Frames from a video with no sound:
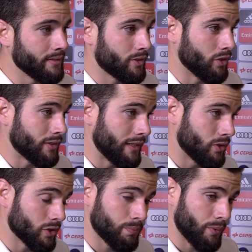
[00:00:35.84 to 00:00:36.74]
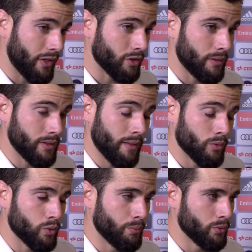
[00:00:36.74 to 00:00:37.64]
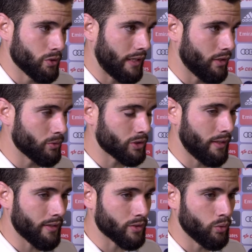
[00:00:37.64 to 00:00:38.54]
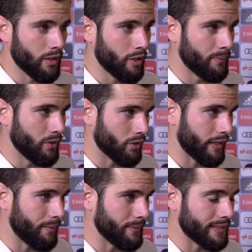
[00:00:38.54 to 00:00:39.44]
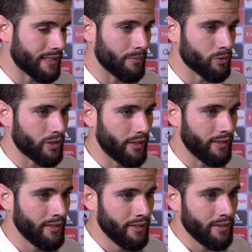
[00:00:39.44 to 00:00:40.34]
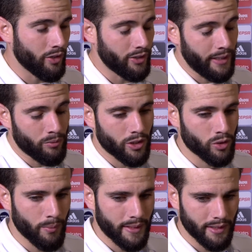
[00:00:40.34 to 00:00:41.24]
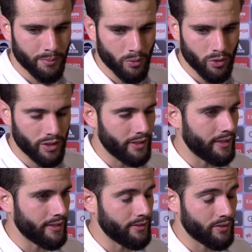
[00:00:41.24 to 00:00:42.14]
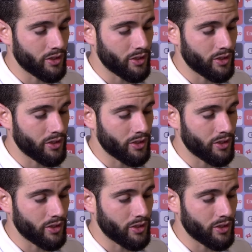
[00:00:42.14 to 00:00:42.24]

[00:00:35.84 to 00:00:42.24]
contentos porque nos llevamos un punto tal y como estaba el resultado, pero lógicamente sabemos que, hoy teníamos que sumar tres puntos y, no ha